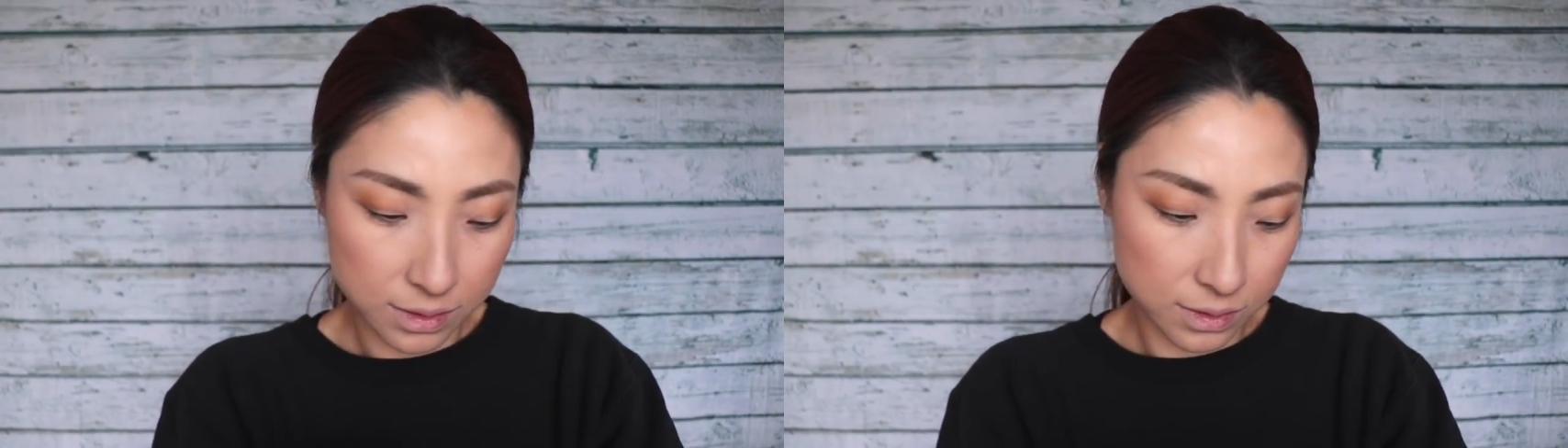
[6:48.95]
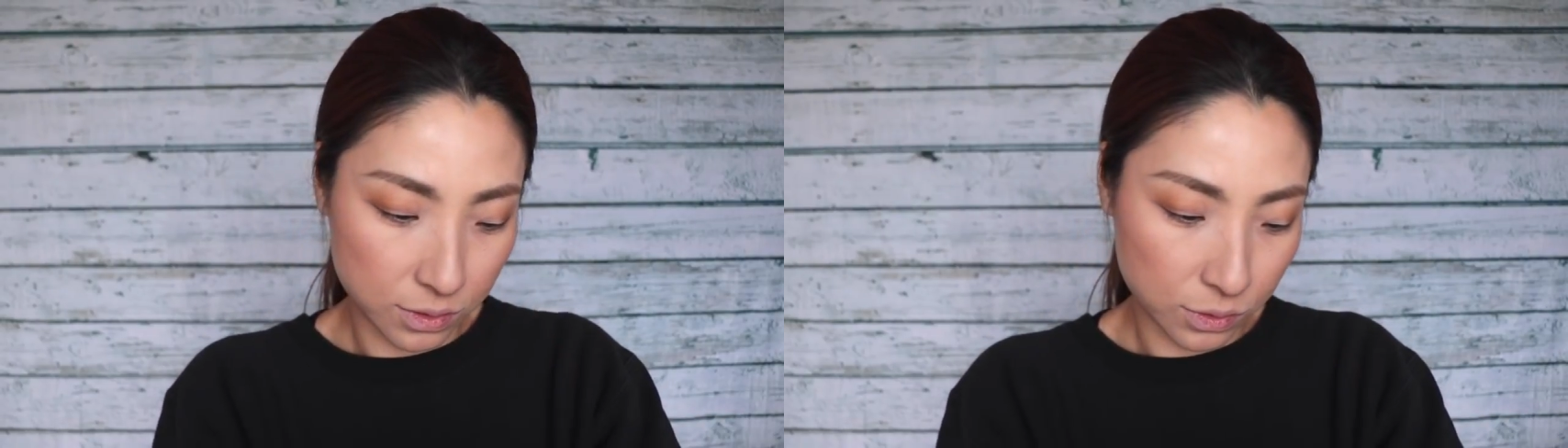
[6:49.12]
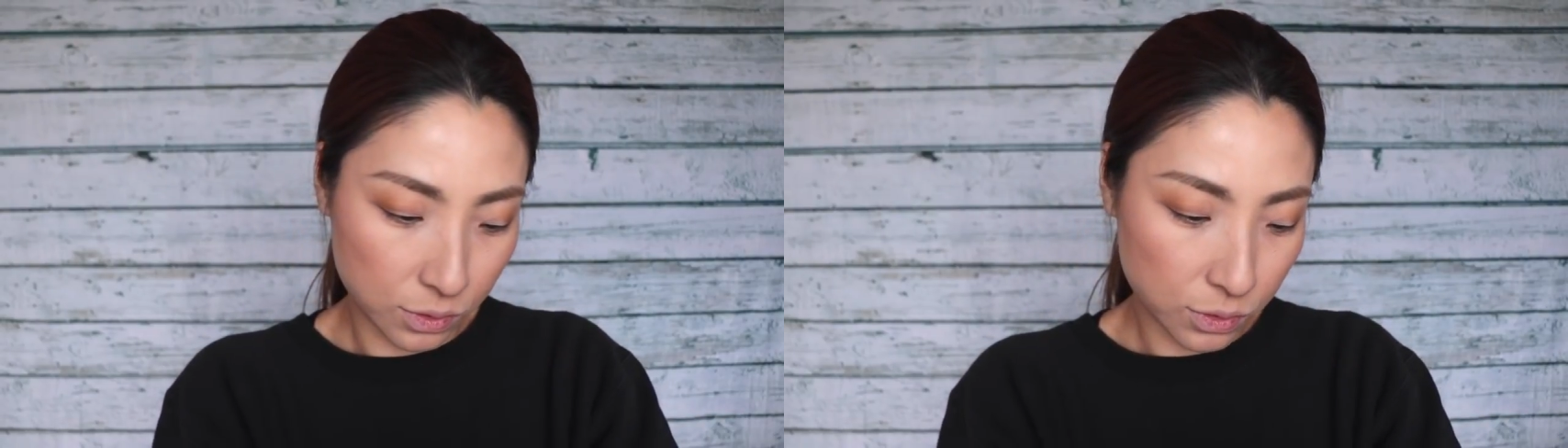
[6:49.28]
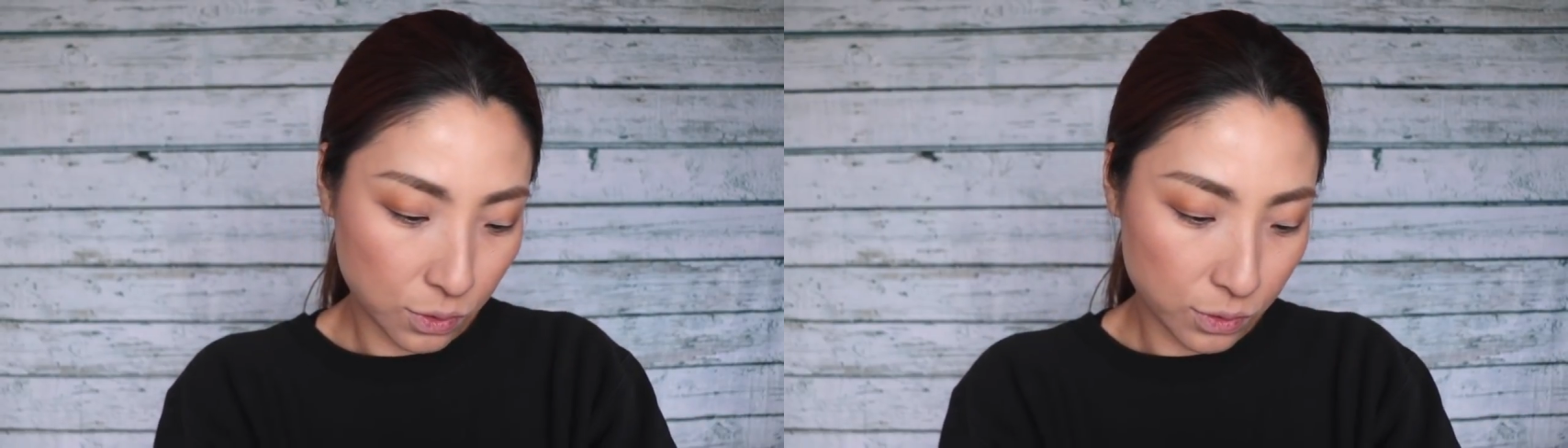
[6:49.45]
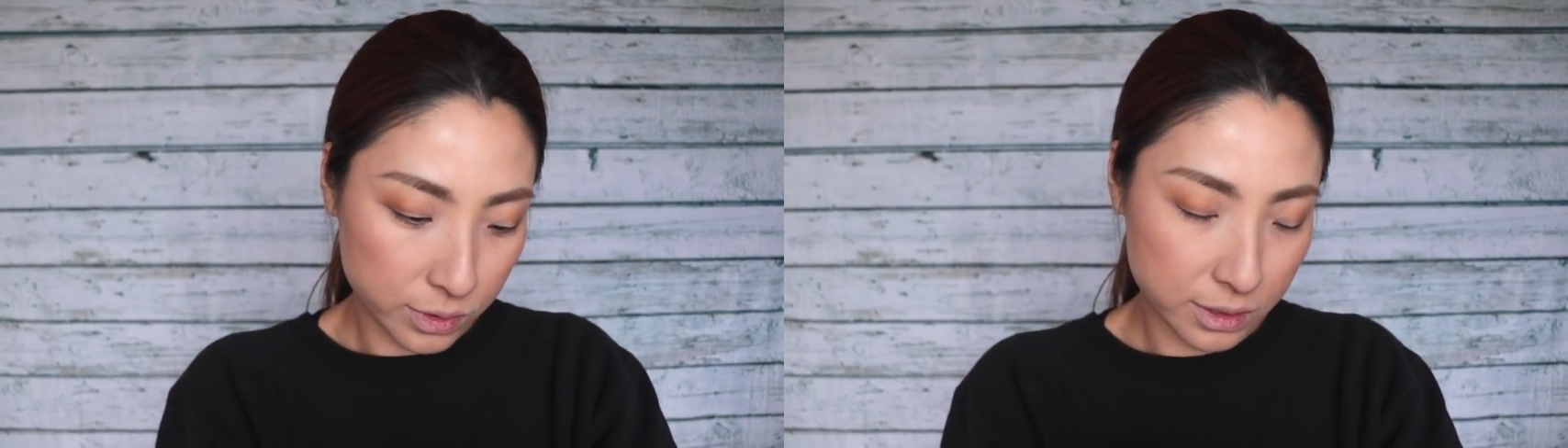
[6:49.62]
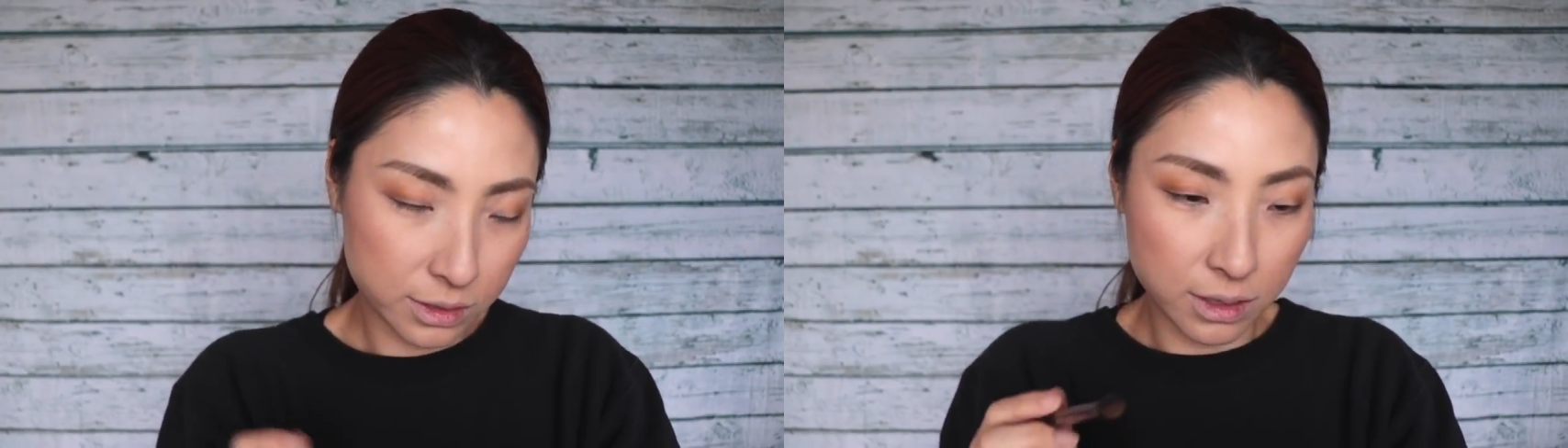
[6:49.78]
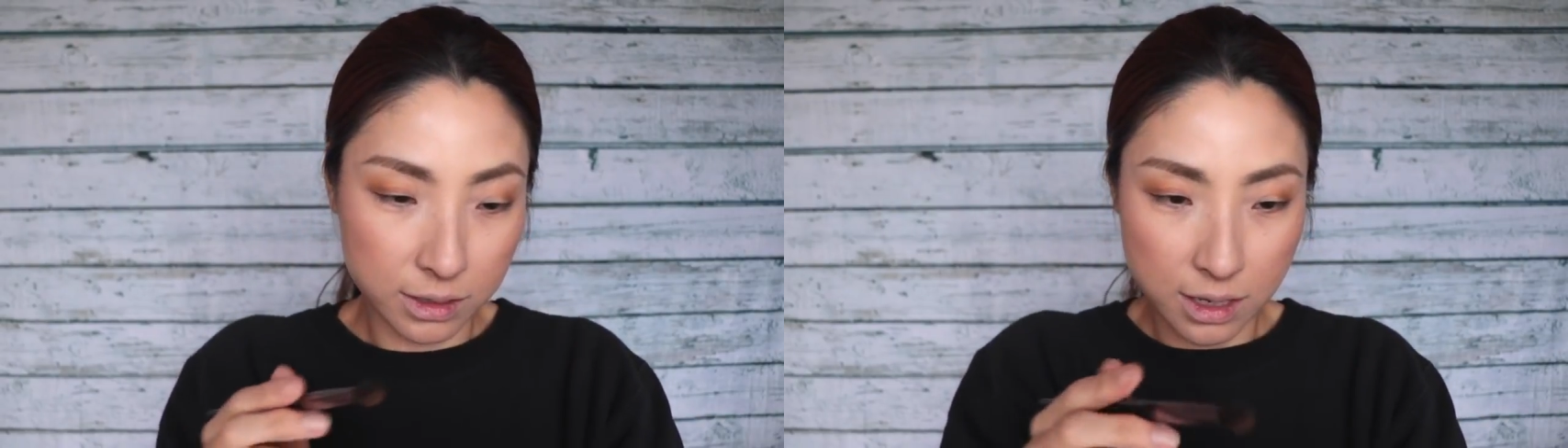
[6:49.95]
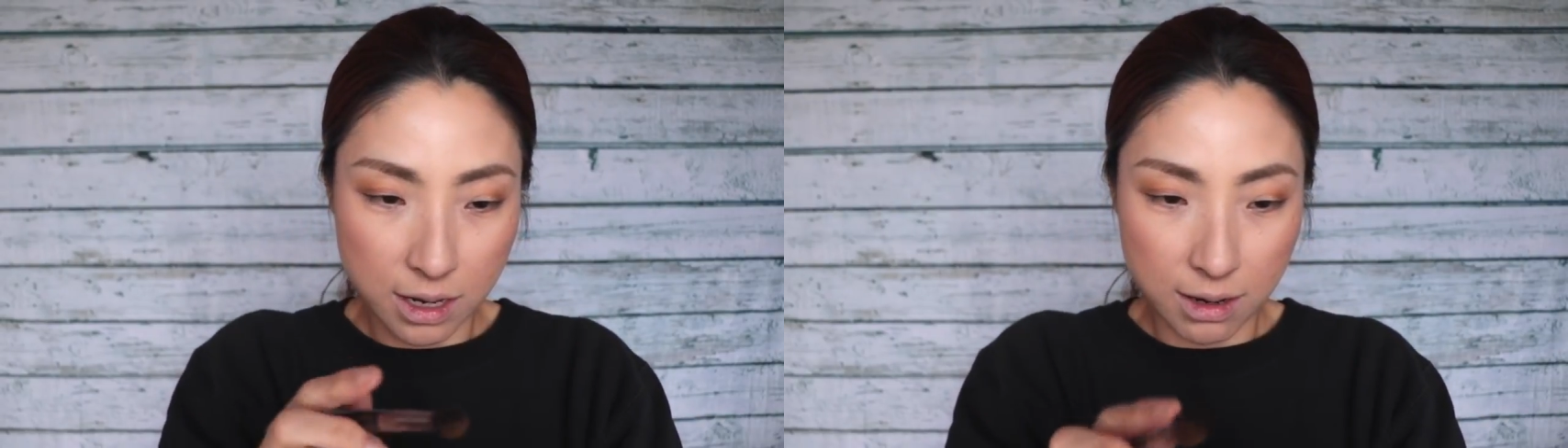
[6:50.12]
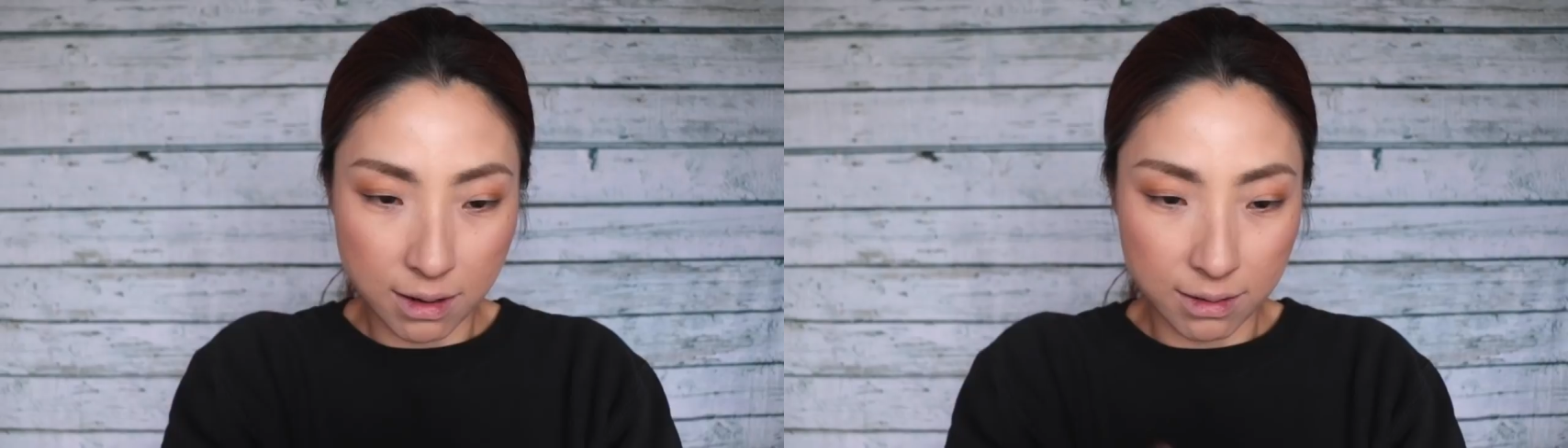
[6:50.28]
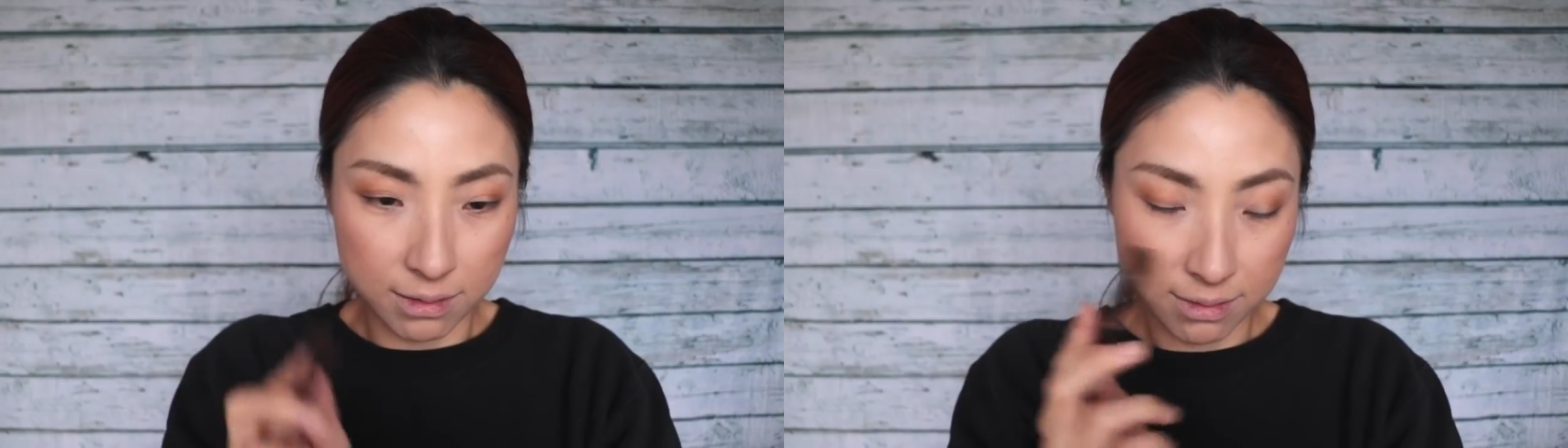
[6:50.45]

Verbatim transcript: その当日かな